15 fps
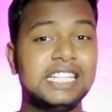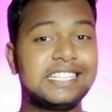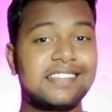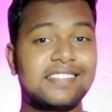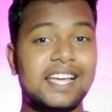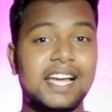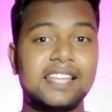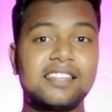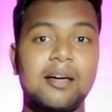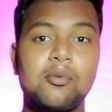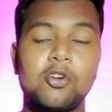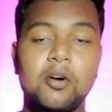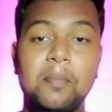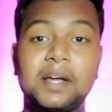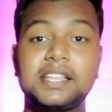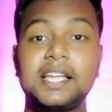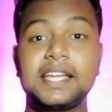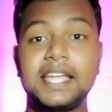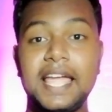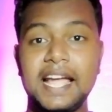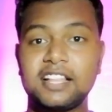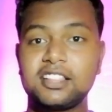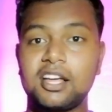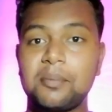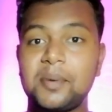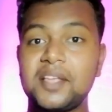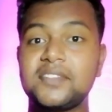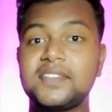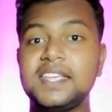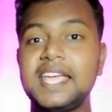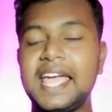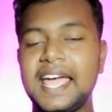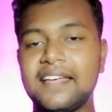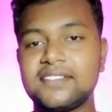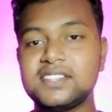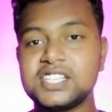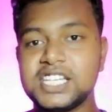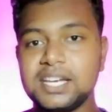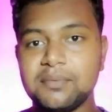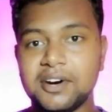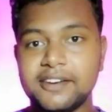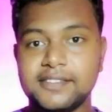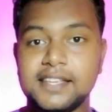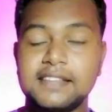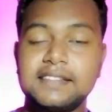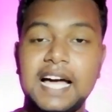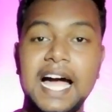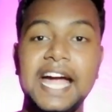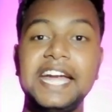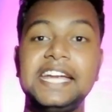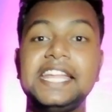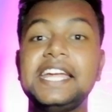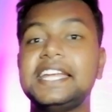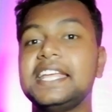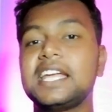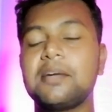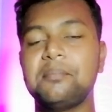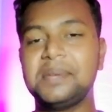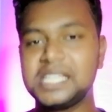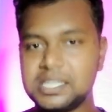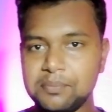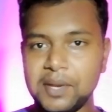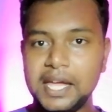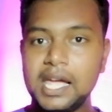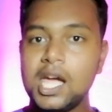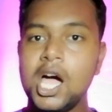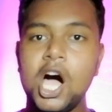जैसा कैसे आप लोगों को पता है कि एक तरफ है सी एस जी वर्सेज आई टी टी के बीच में